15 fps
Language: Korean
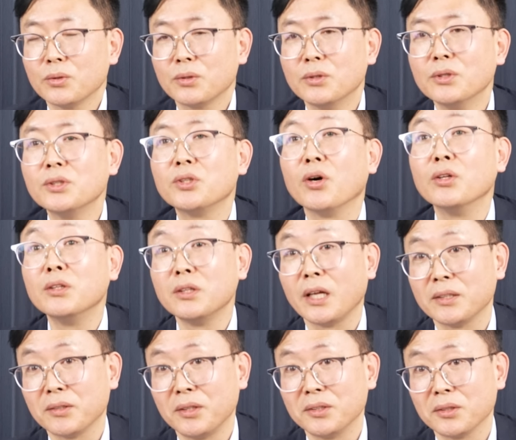그 전
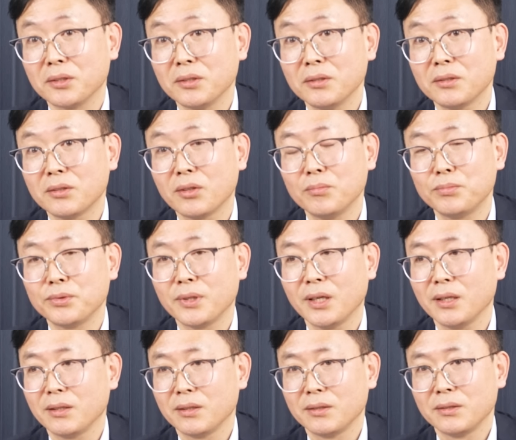대선에서는
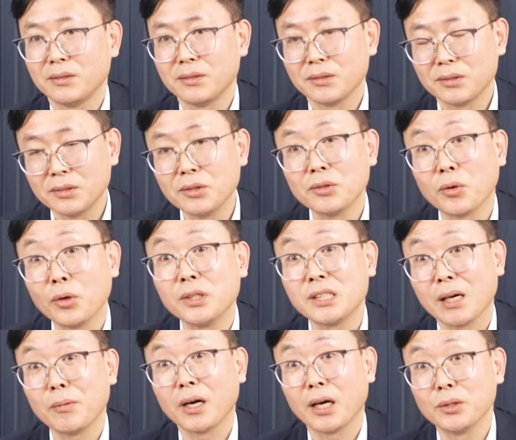트럼프가 거길
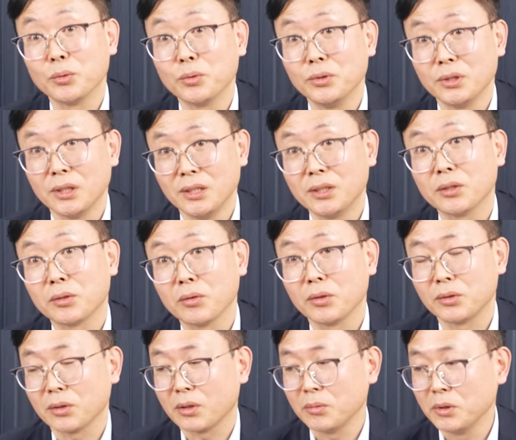잡아가지고 이제 이겼던
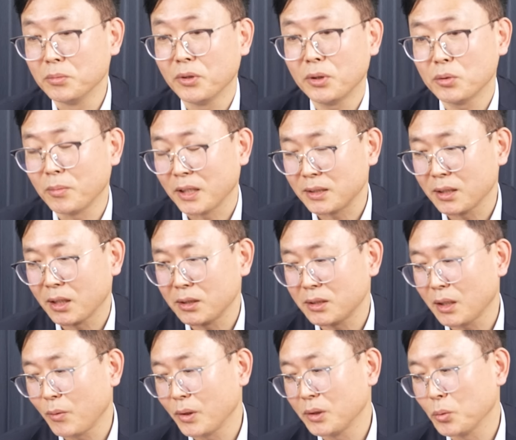것처럼 이번에도 마찬가지
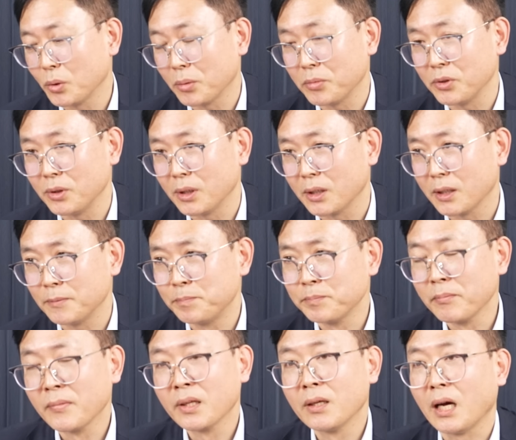상황이 오다 보니까
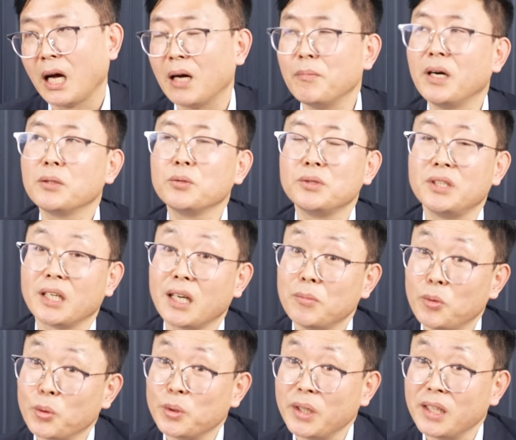아마도 제가
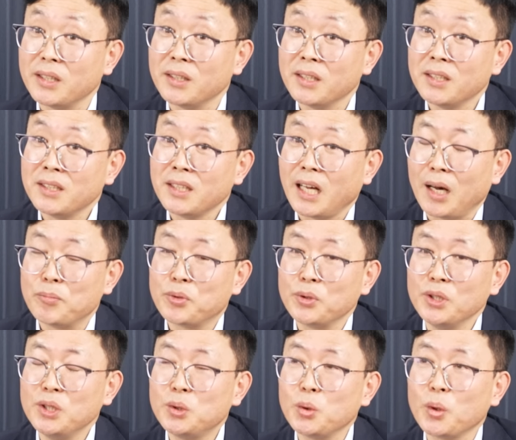보기엔 앞으로
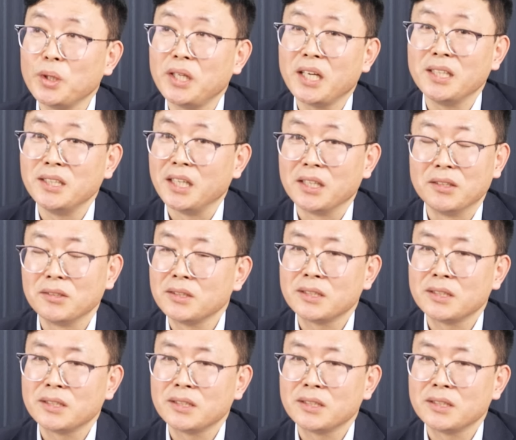이쪽에 대한 얘기는